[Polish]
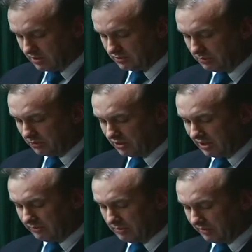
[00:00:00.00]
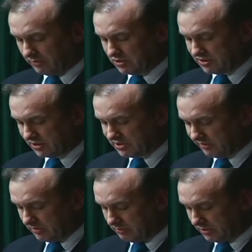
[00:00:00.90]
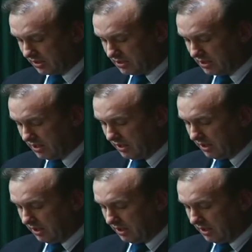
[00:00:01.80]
swojej biografii Paweł Zyzak stawia pytanie,